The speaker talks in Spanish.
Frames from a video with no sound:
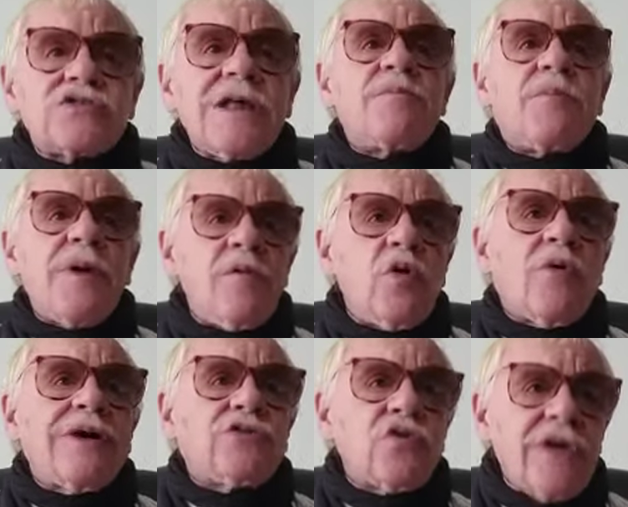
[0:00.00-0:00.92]
del pueblo
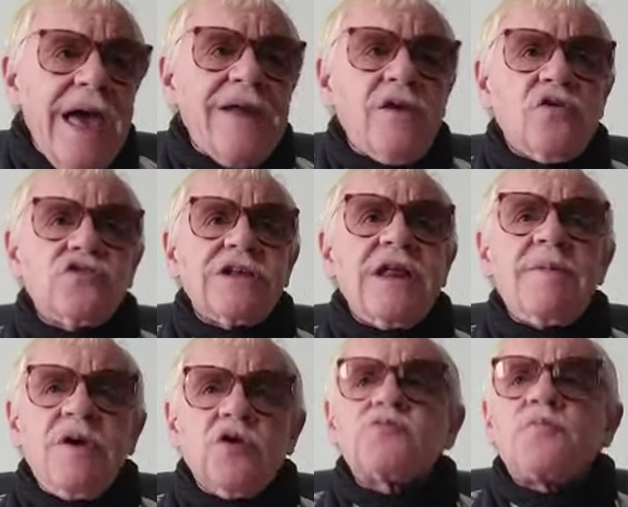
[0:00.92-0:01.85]
ecuatoriano, los
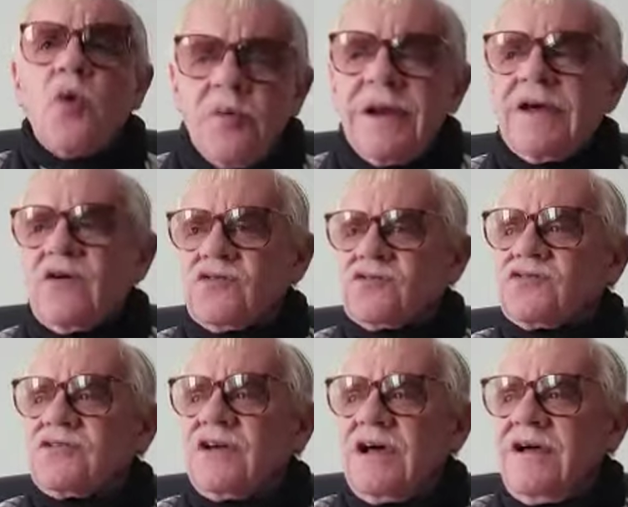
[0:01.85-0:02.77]
enemigos
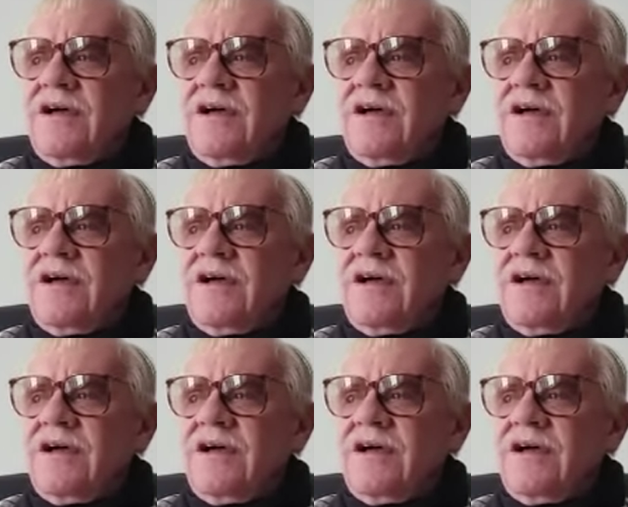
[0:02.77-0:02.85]
públicos,